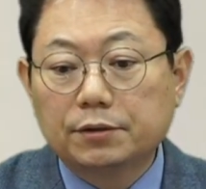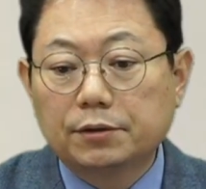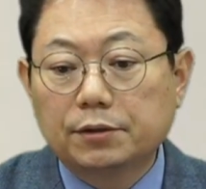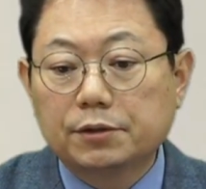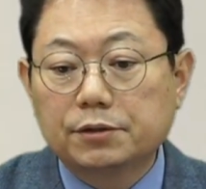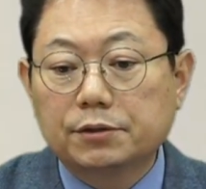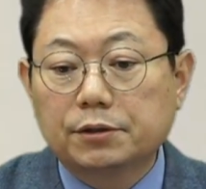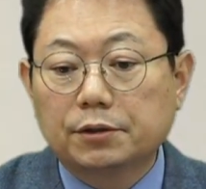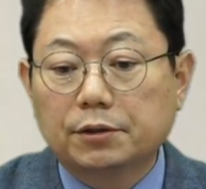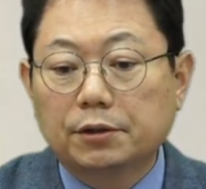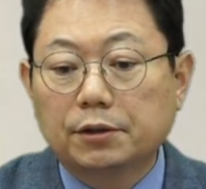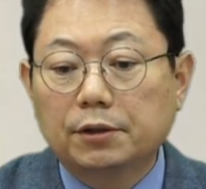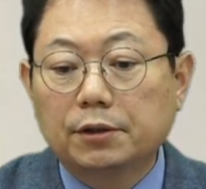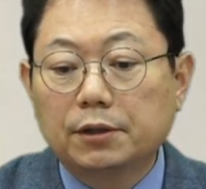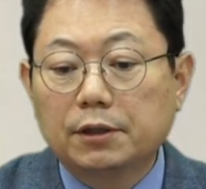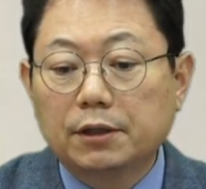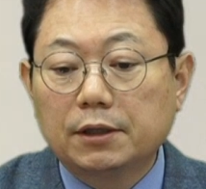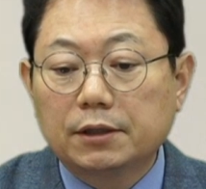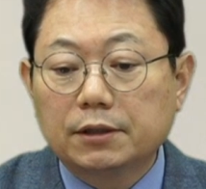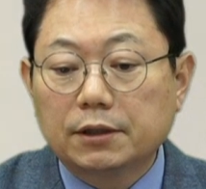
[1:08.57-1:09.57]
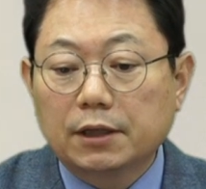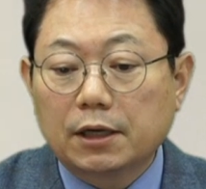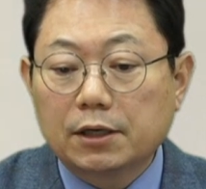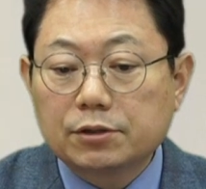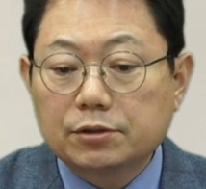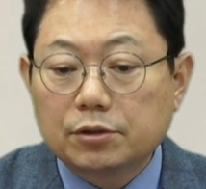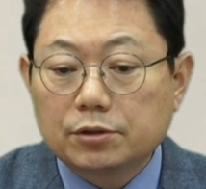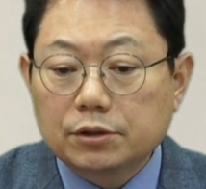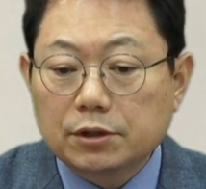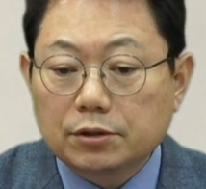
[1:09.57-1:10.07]
여기서요.
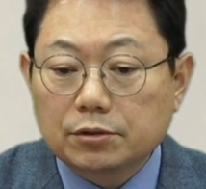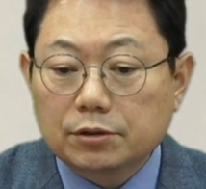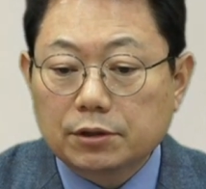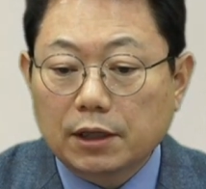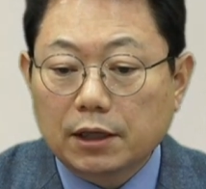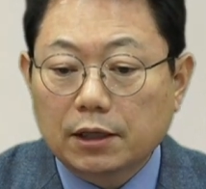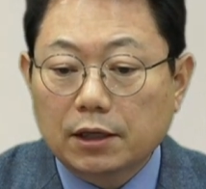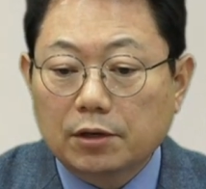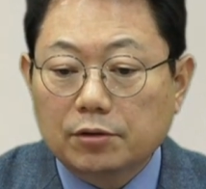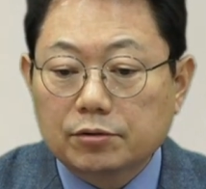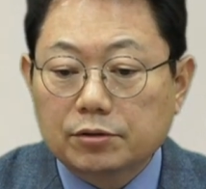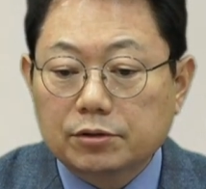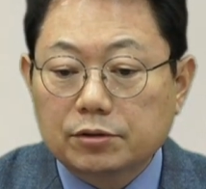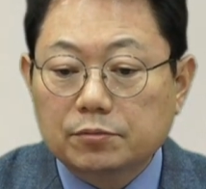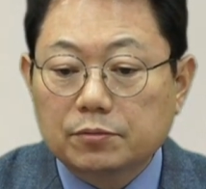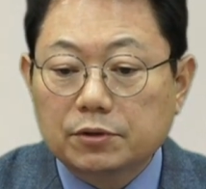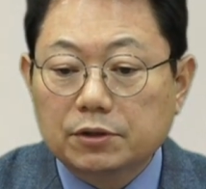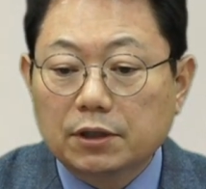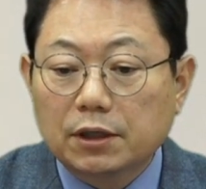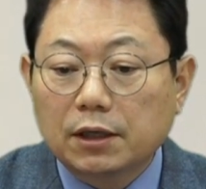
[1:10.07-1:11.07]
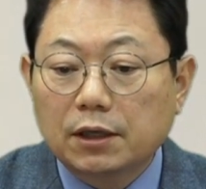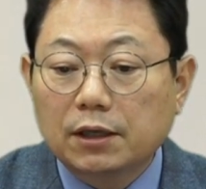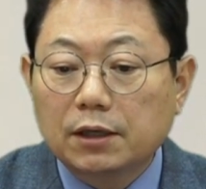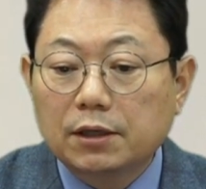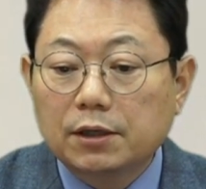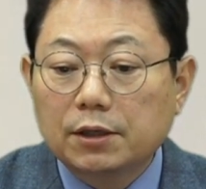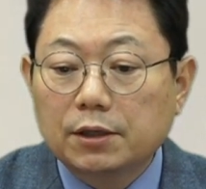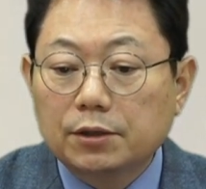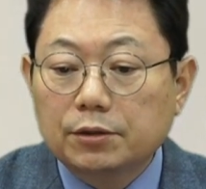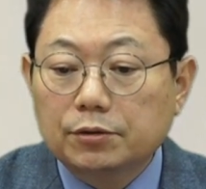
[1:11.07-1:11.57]
나는 정상적으로 잘 가고 있습니다.
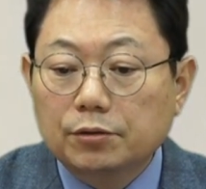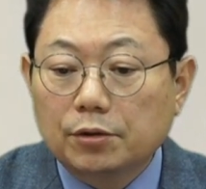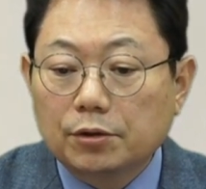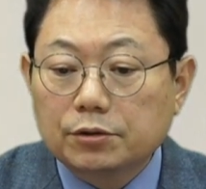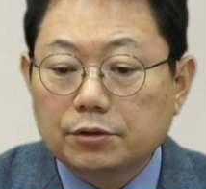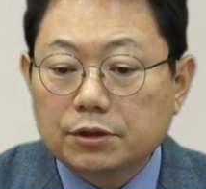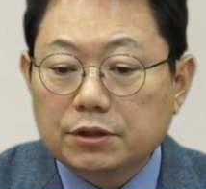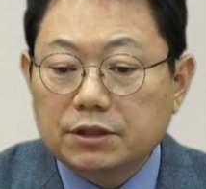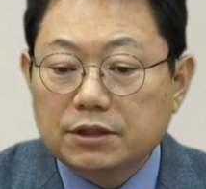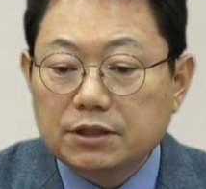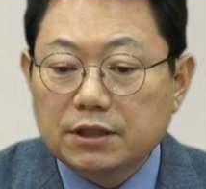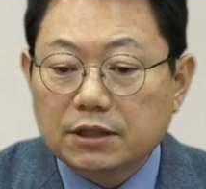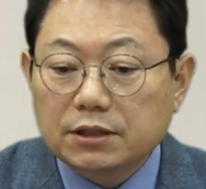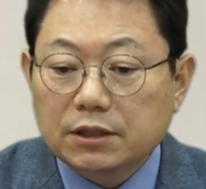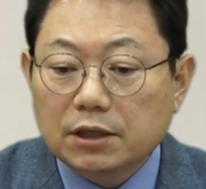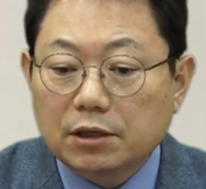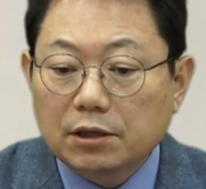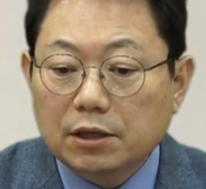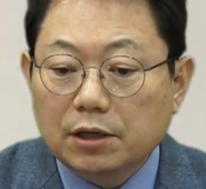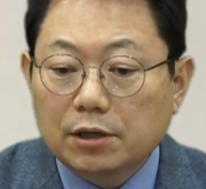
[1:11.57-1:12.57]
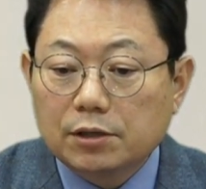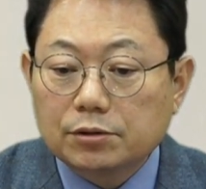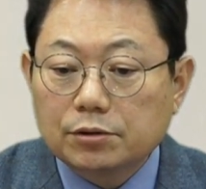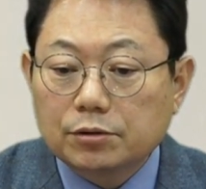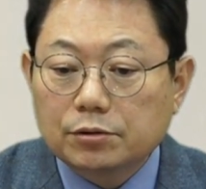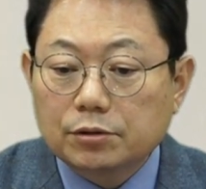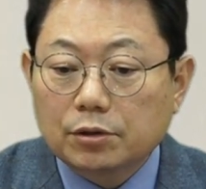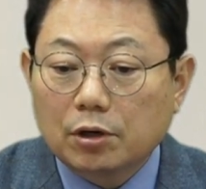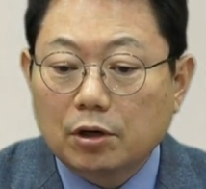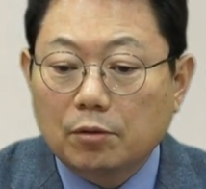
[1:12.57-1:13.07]
여기서 흰색 차가 나와서
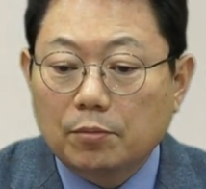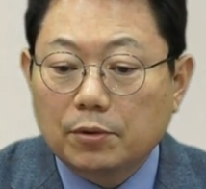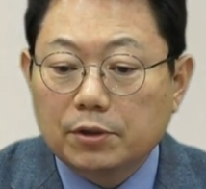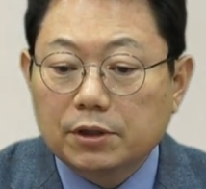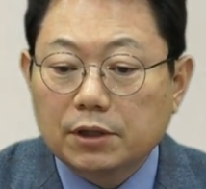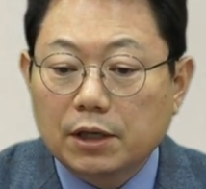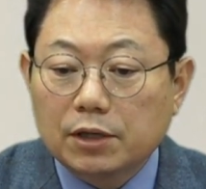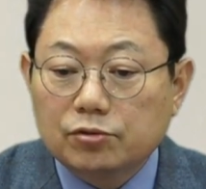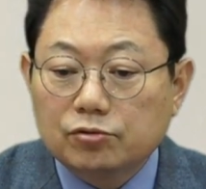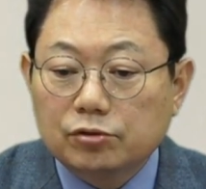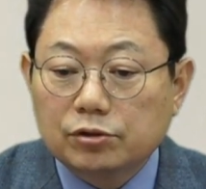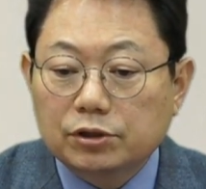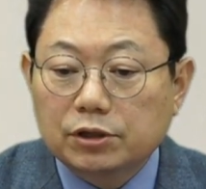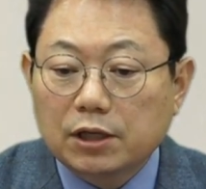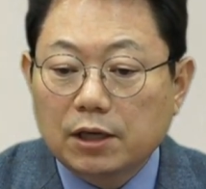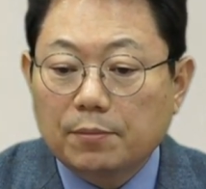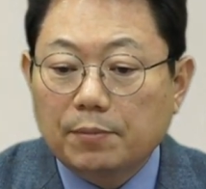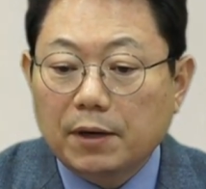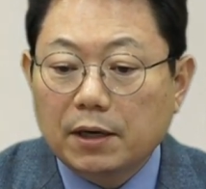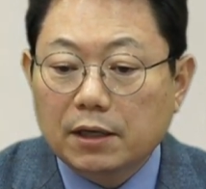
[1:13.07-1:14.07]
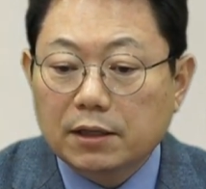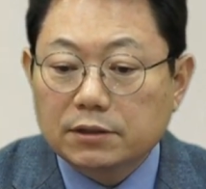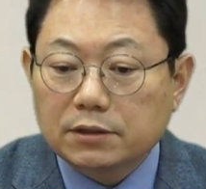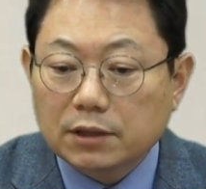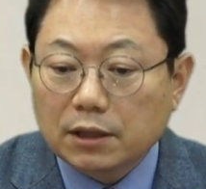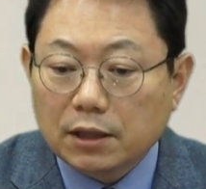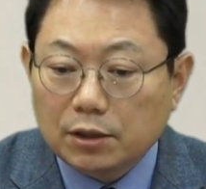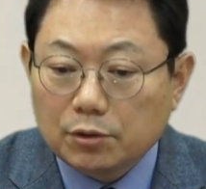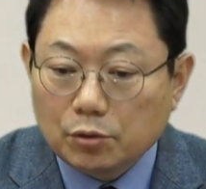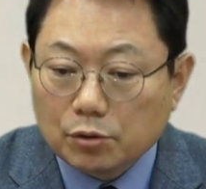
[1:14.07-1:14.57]
여기서 커버링 해줄 때 빨간
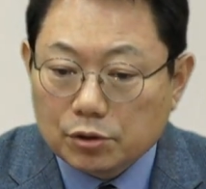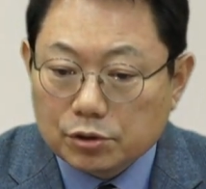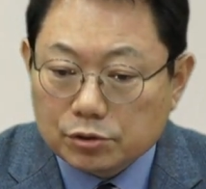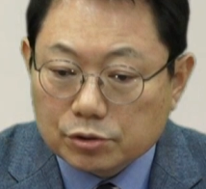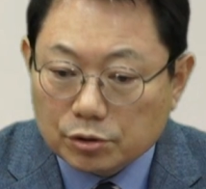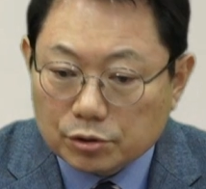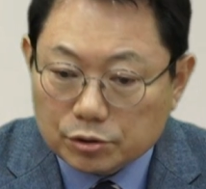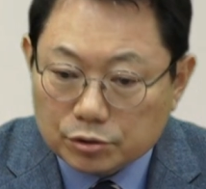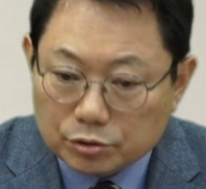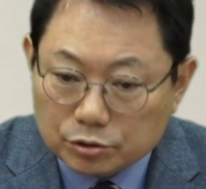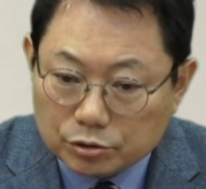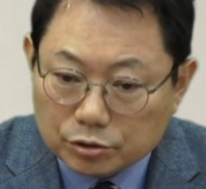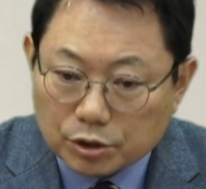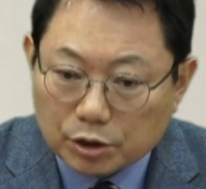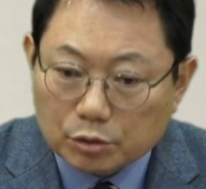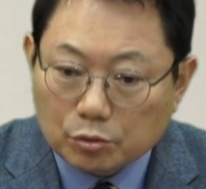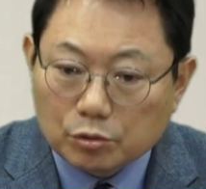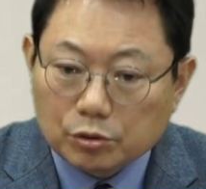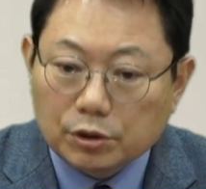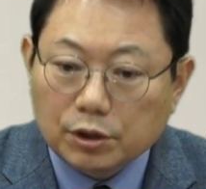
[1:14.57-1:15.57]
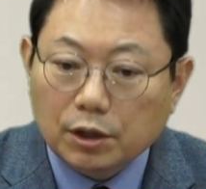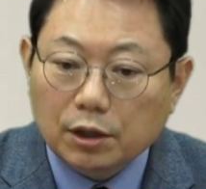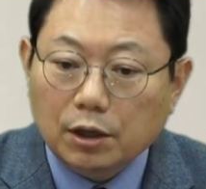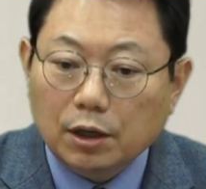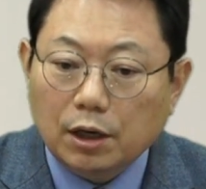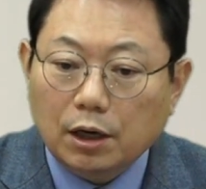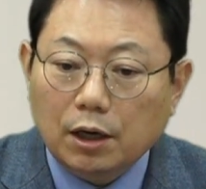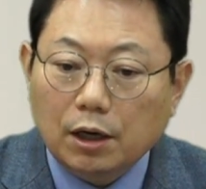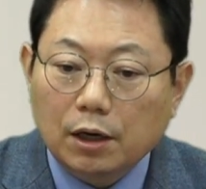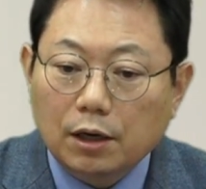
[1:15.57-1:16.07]
차가 여기서 이렇게
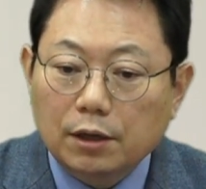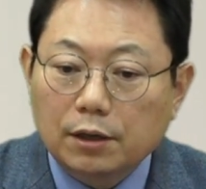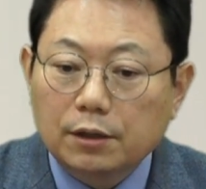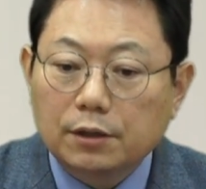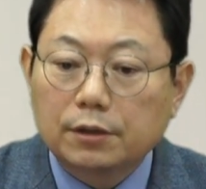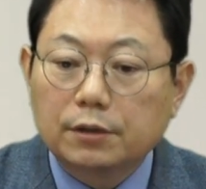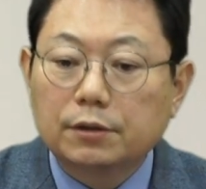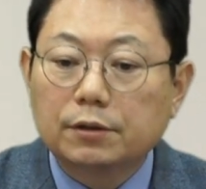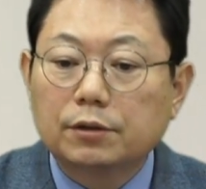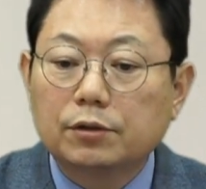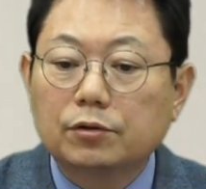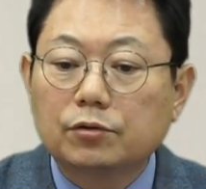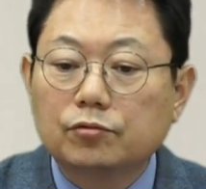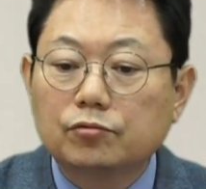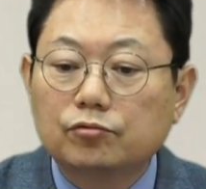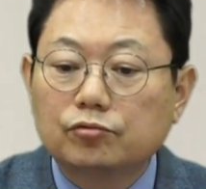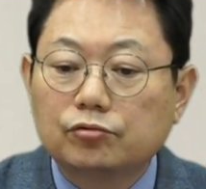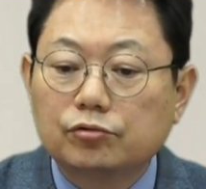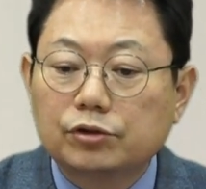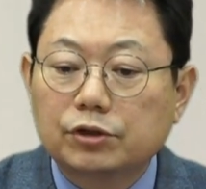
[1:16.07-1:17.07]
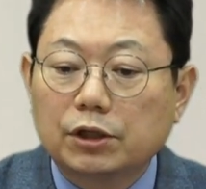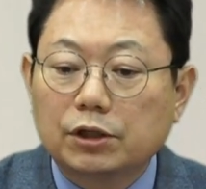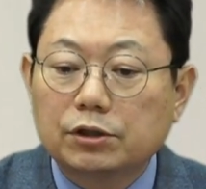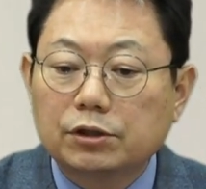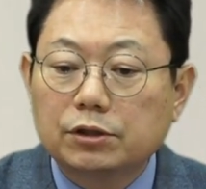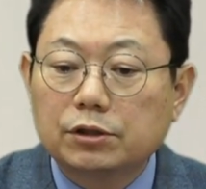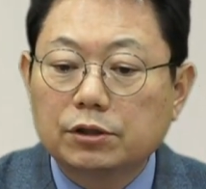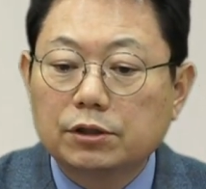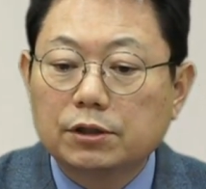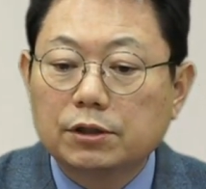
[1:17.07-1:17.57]
돌다가
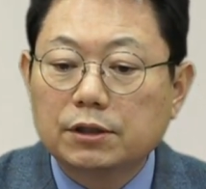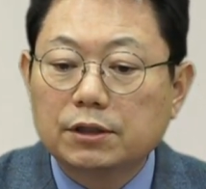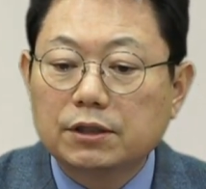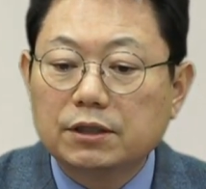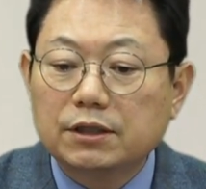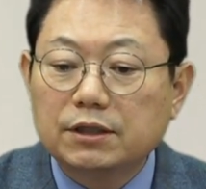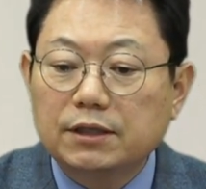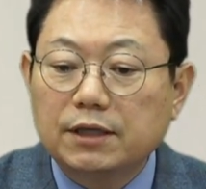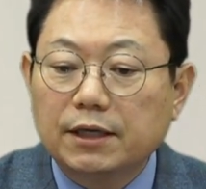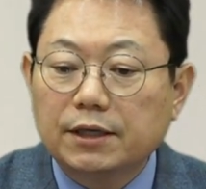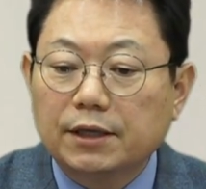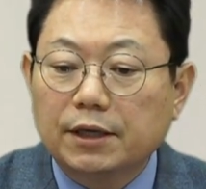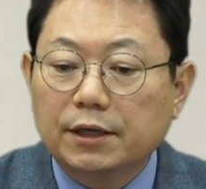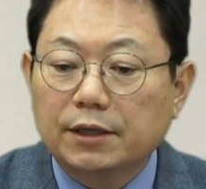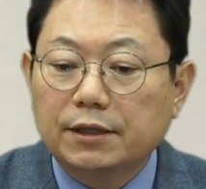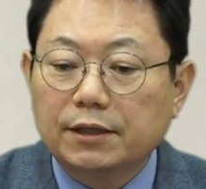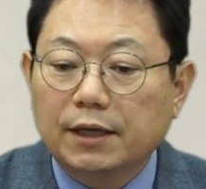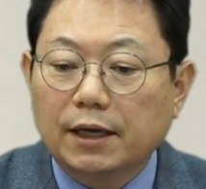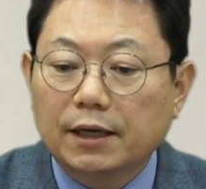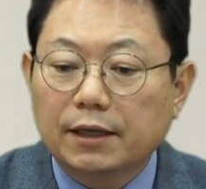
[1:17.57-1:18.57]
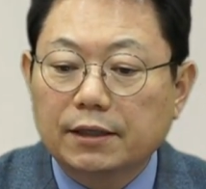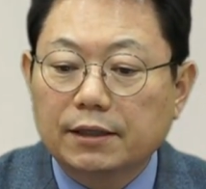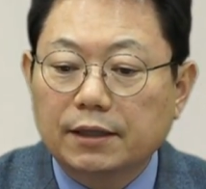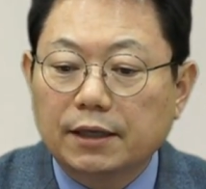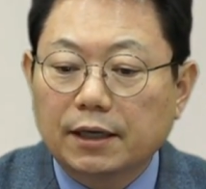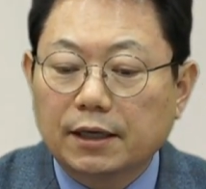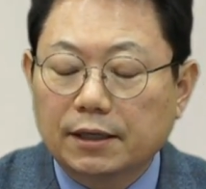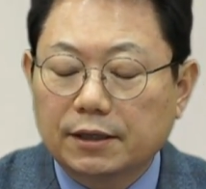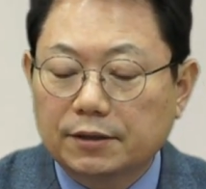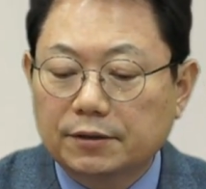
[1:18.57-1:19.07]
불처는 일행이에요. 일행.
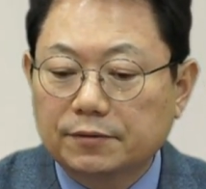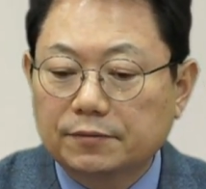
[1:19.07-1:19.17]
일행.